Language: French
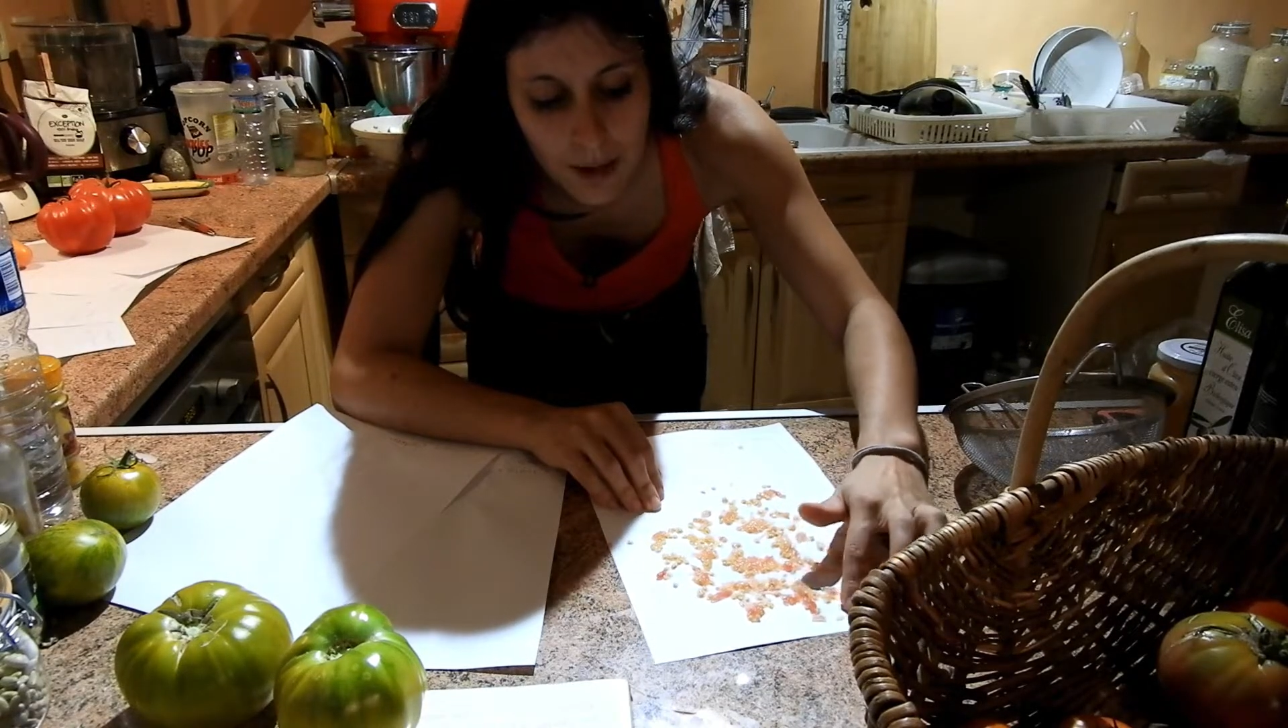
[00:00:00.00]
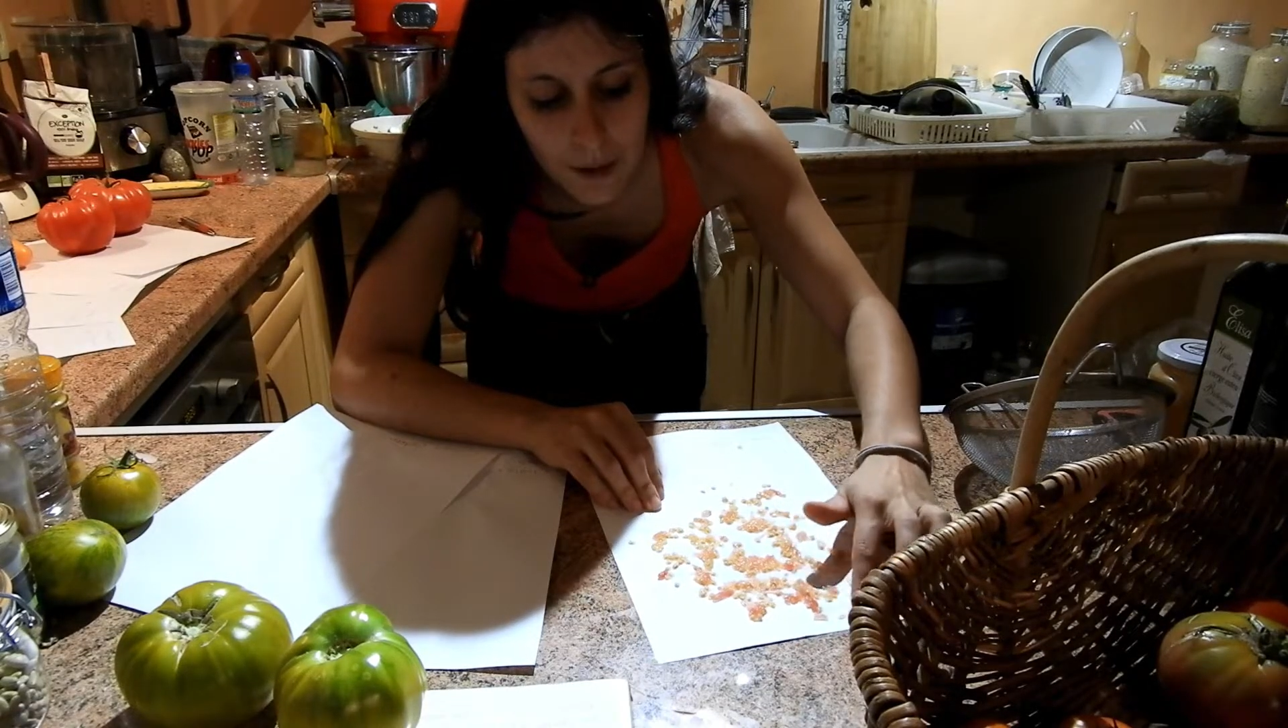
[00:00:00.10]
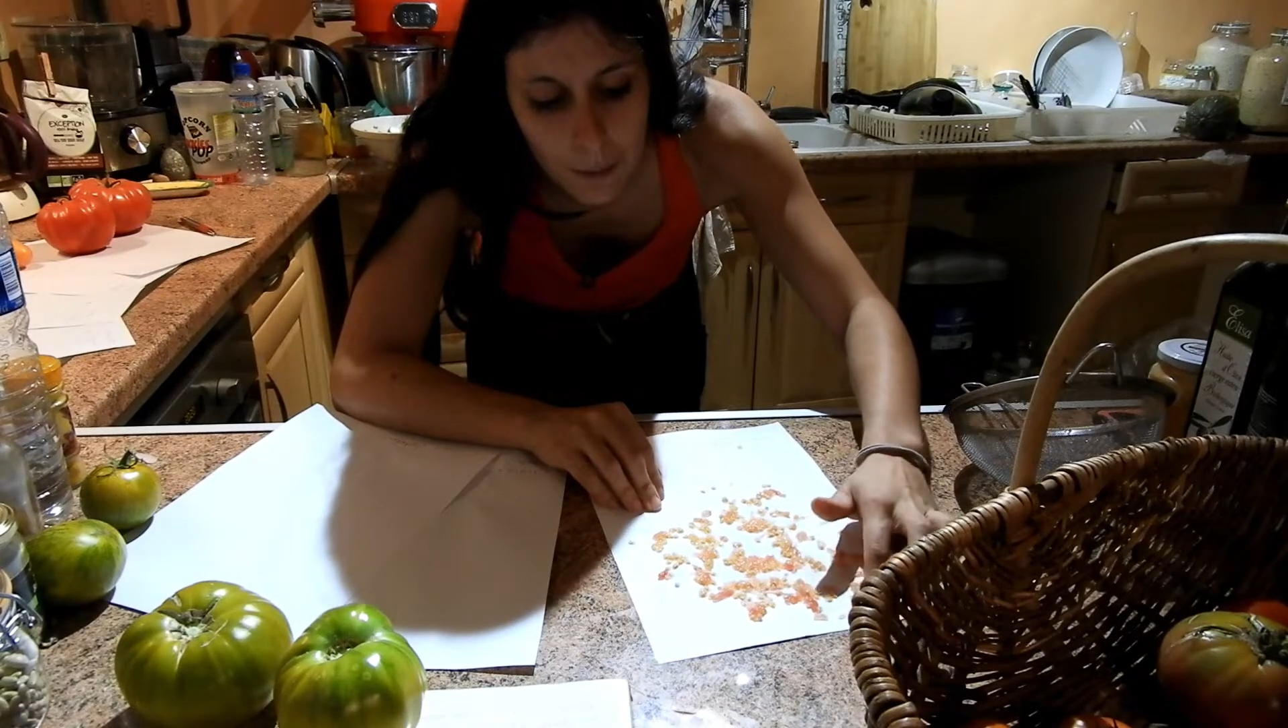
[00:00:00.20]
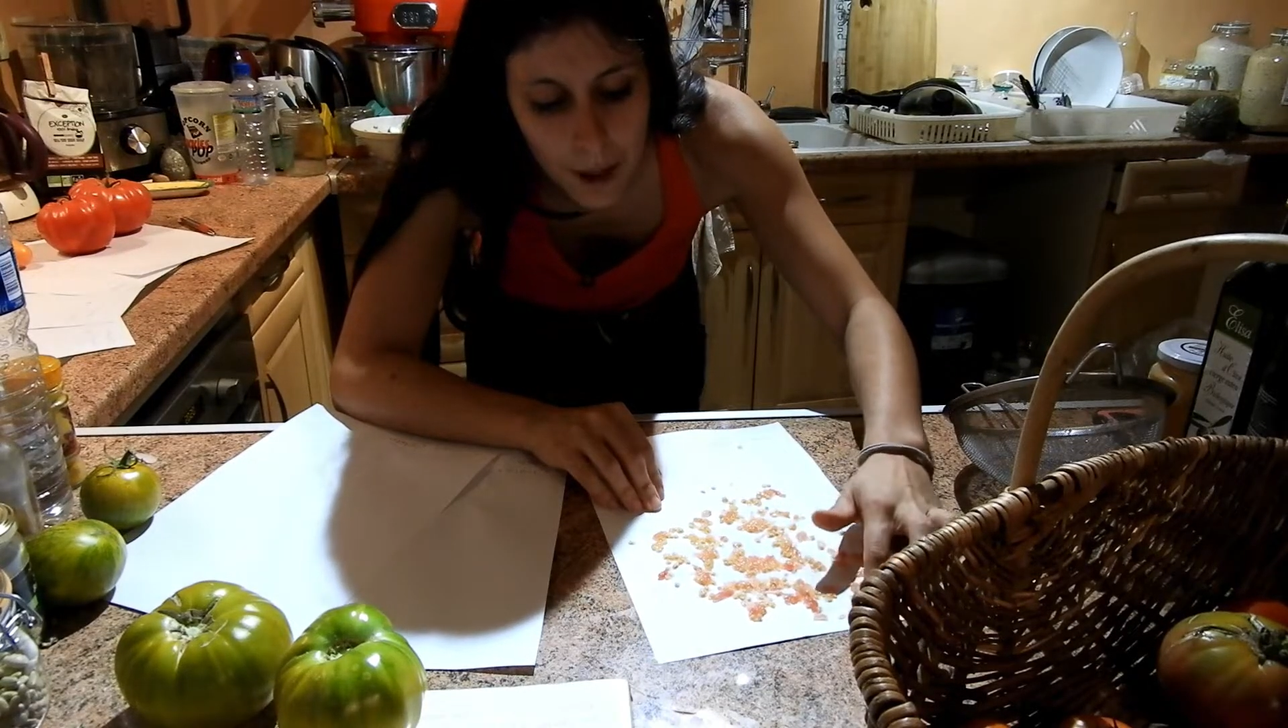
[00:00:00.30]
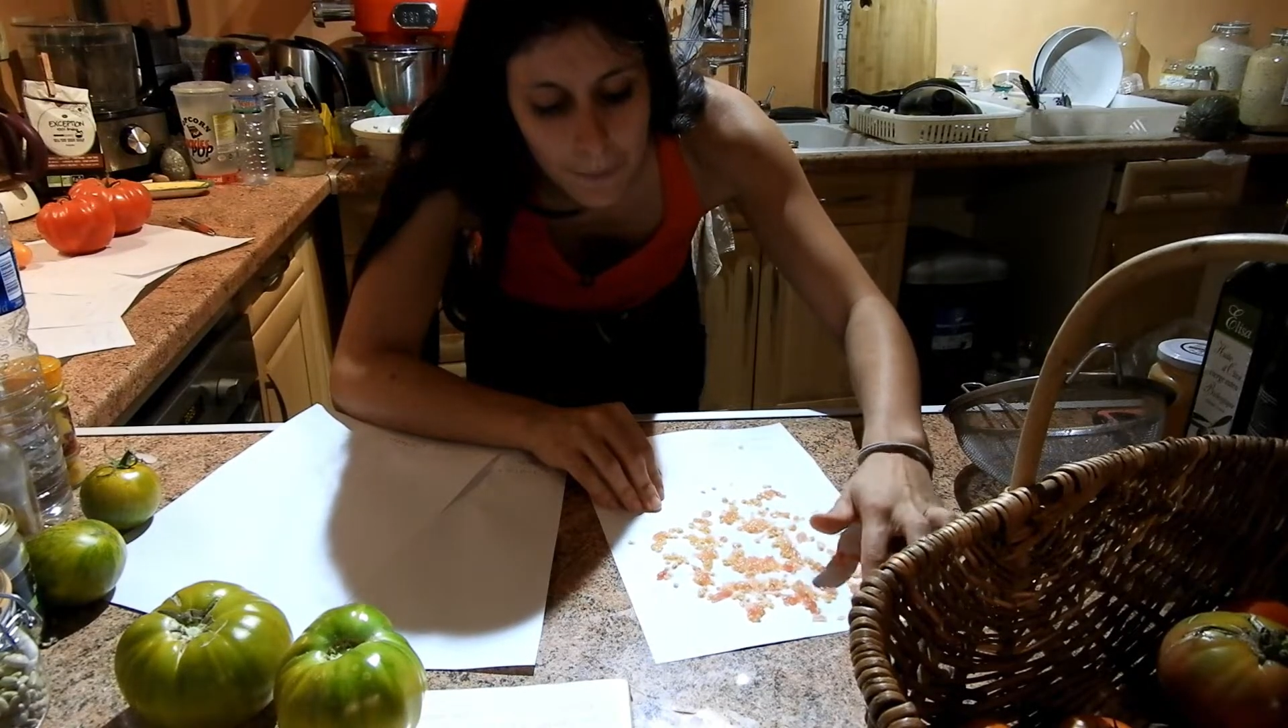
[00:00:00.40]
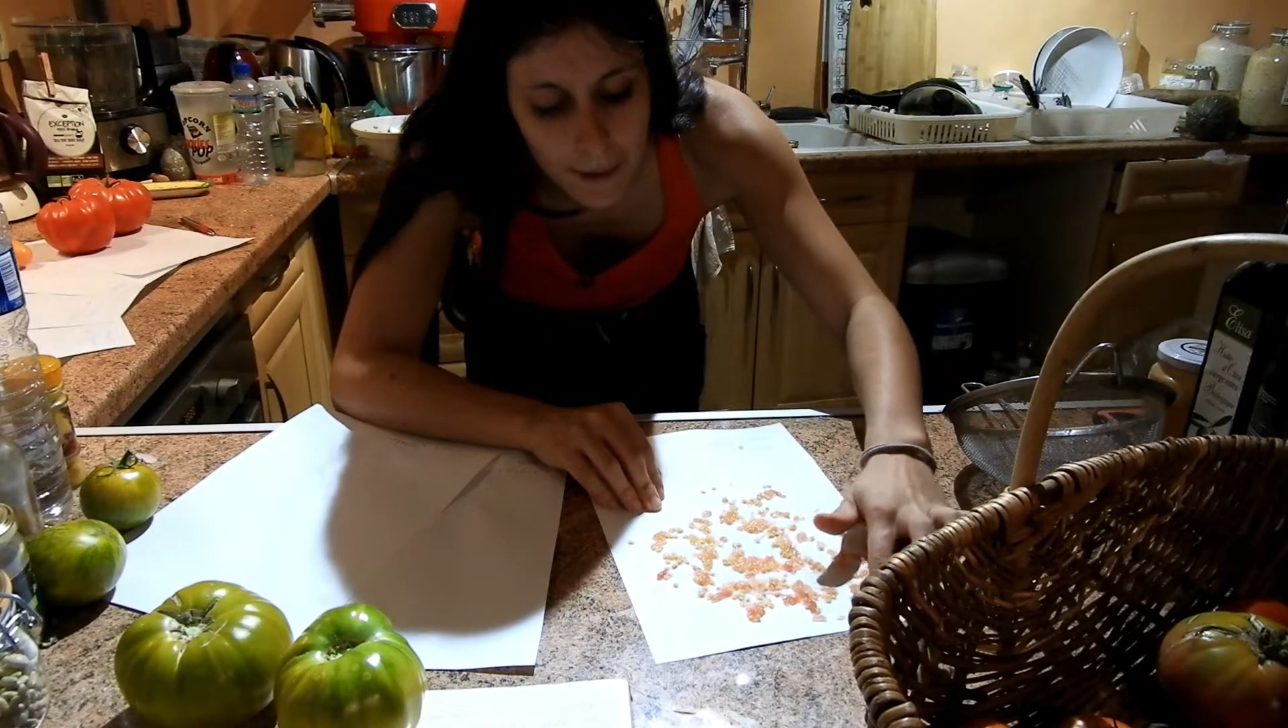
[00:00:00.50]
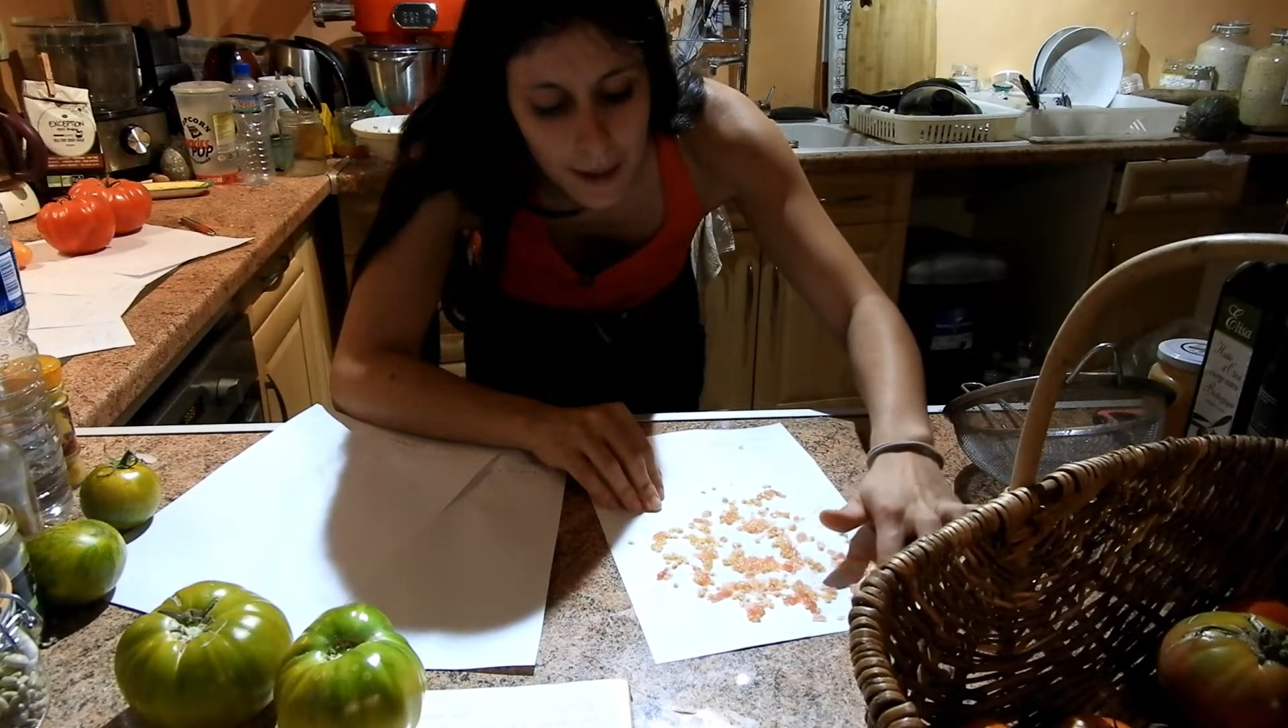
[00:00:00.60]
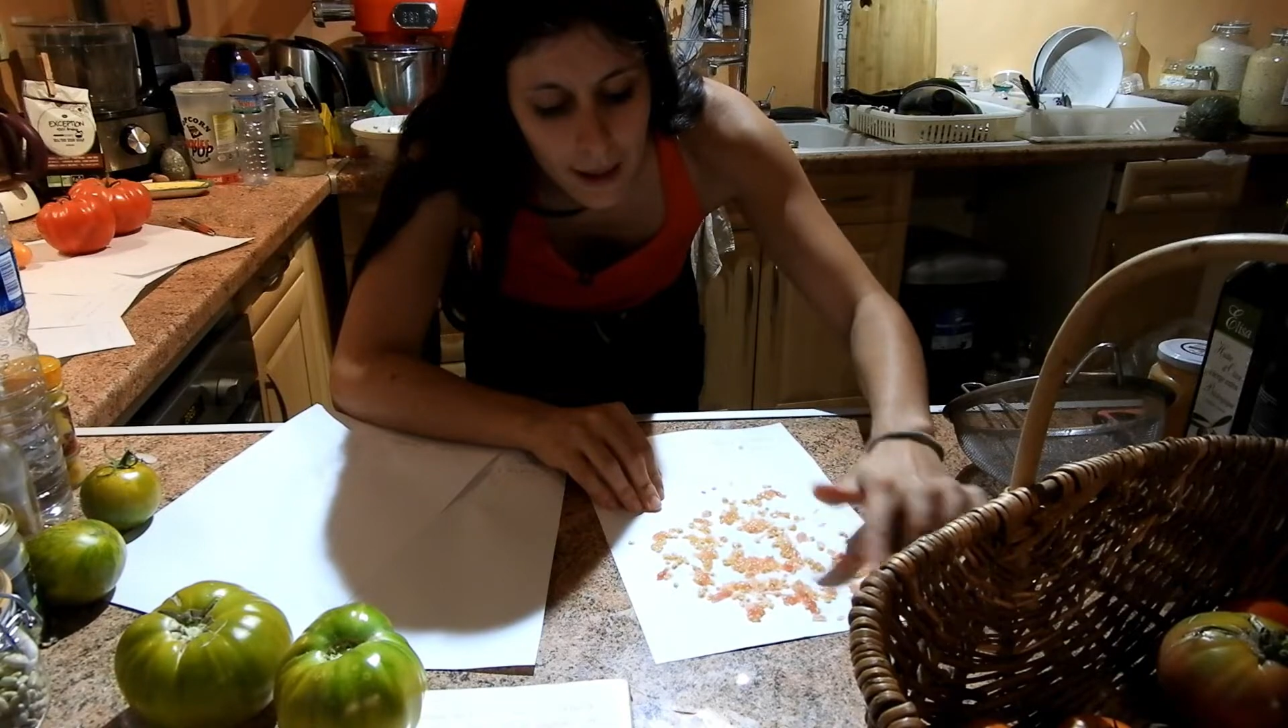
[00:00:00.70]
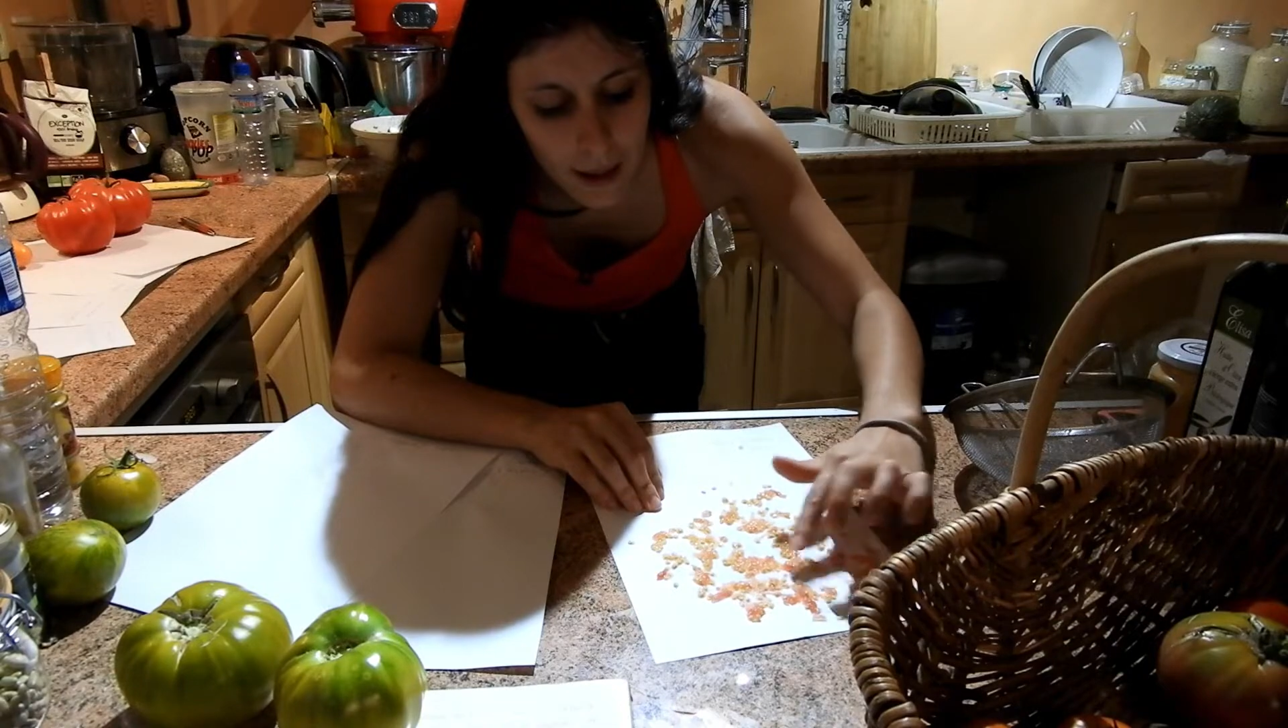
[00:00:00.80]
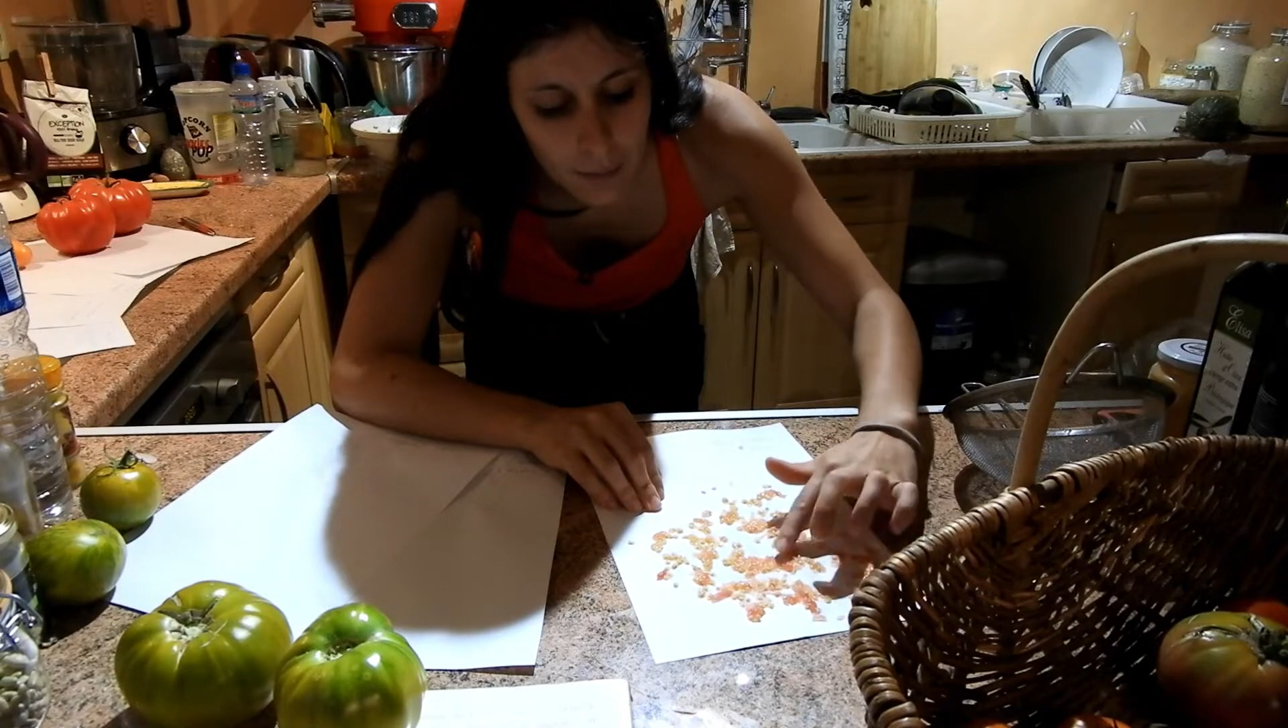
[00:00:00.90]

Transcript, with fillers: mais j'en avais pas.